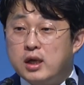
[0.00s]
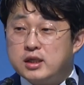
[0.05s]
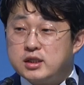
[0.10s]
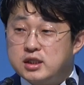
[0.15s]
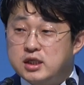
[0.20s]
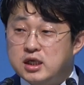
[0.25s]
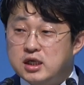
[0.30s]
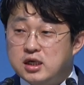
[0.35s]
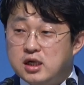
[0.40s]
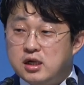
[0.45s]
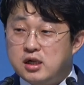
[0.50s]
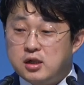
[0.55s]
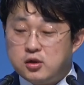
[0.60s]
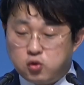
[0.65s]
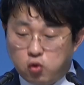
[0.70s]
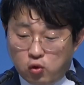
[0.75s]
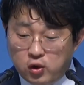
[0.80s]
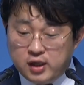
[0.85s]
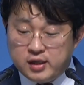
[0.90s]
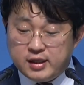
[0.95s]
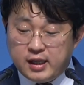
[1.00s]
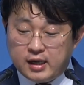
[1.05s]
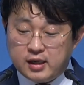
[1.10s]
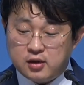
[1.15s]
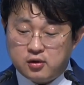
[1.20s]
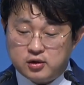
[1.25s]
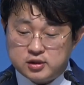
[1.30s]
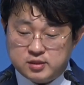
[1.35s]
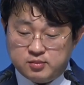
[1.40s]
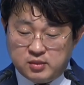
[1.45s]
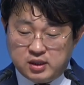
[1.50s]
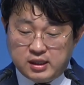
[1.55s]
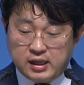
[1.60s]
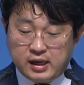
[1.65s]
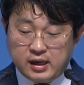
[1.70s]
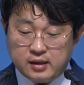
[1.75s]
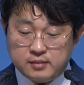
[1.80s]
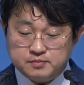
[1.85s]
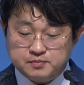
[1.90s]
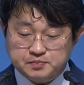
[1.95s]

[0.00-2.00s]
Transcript: 등을 돌린다는 것입니다.